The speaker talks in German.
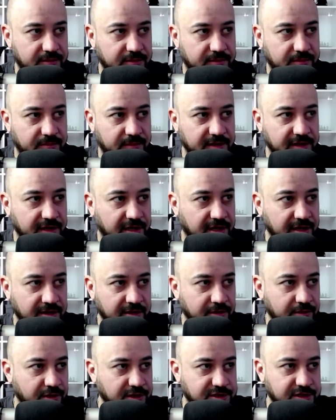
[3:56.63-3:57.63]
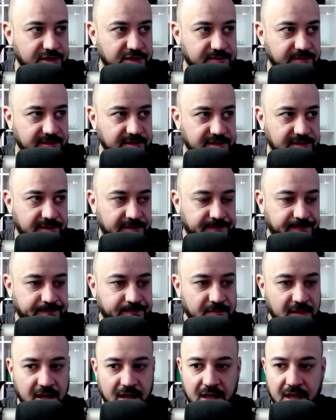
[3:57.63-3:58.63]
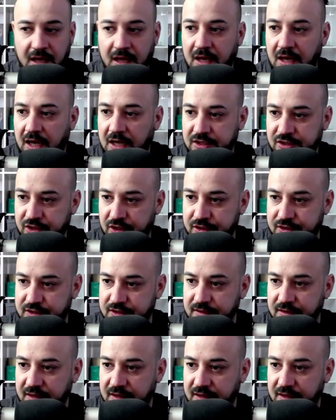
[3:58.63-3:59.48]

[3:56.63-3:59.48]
meine Kinder oder sonst was, ja. Ansonsten,